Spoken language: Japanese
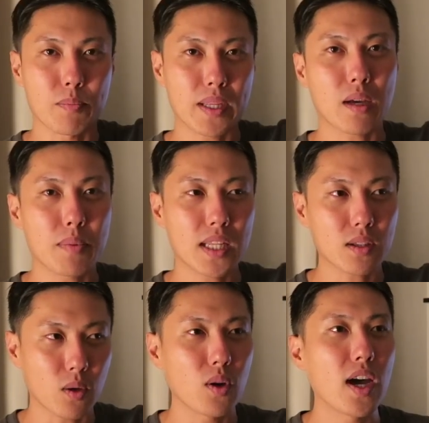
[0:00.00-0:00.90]
の
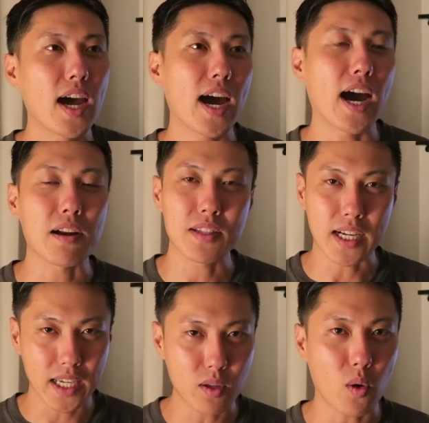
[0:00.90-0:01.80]
ペタペタと貼る
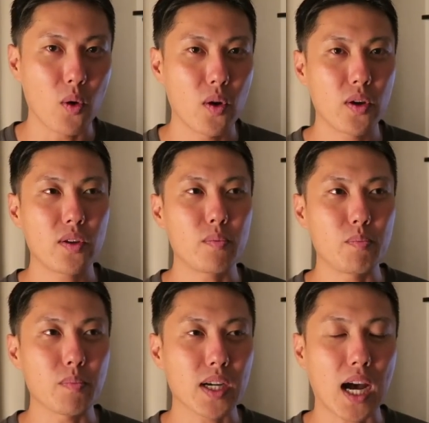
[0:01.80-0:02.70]
だけの
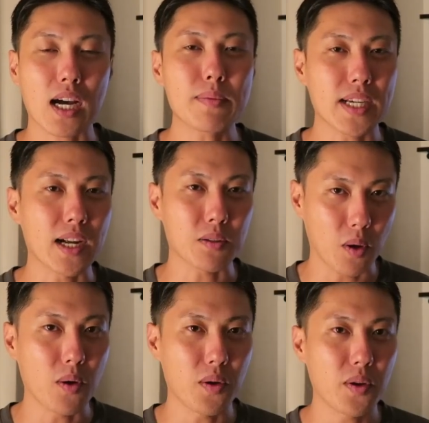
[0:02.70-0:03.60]
鏡がある
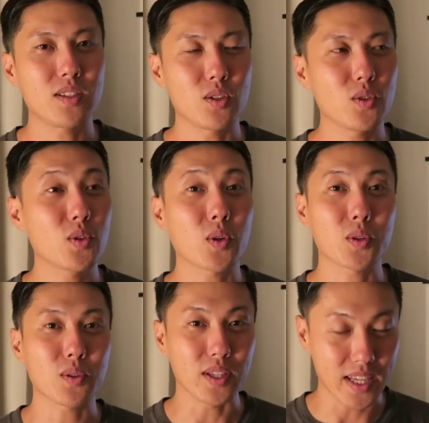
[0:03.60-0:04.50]
というこ
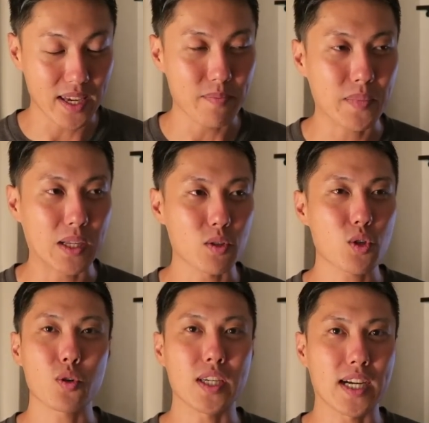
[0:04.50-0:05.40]
とであの
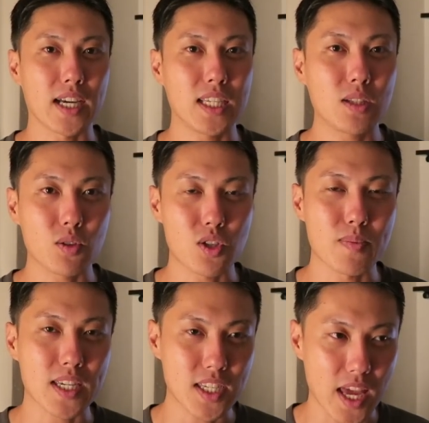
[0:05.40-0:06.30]
商品がヒット
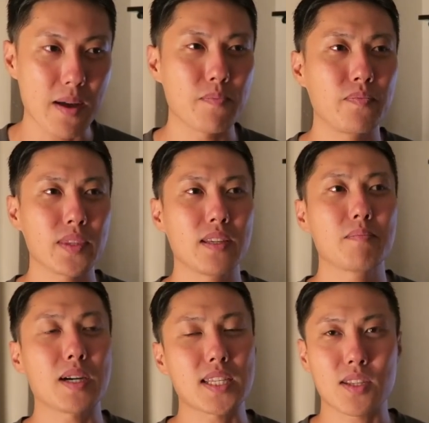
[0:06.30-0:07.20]
しまして、
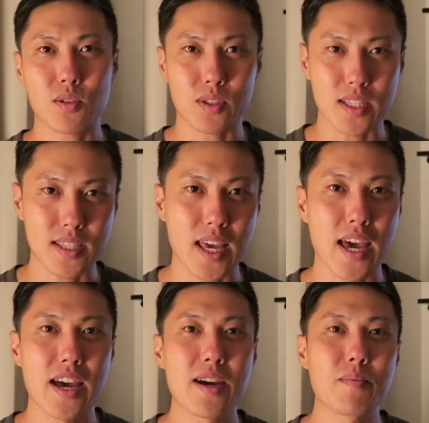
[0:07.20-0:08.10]
まあ、早速です
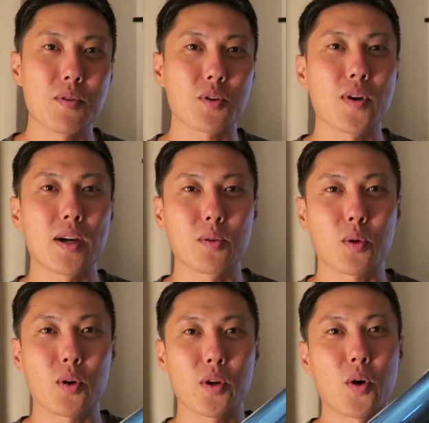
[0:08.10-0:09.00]
ね僕はあ
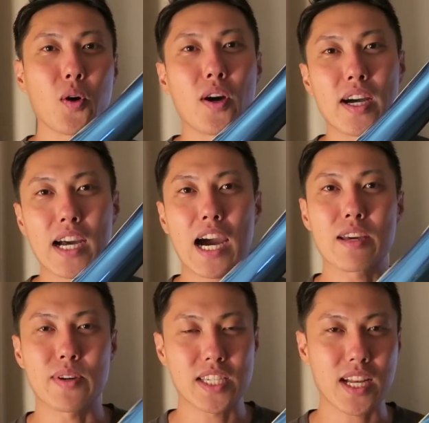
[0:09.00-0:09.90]
のこれを
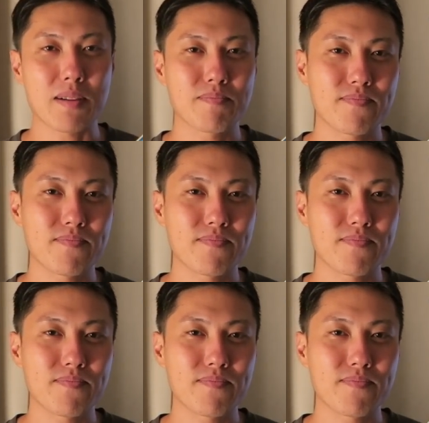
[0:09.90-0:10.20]
買いました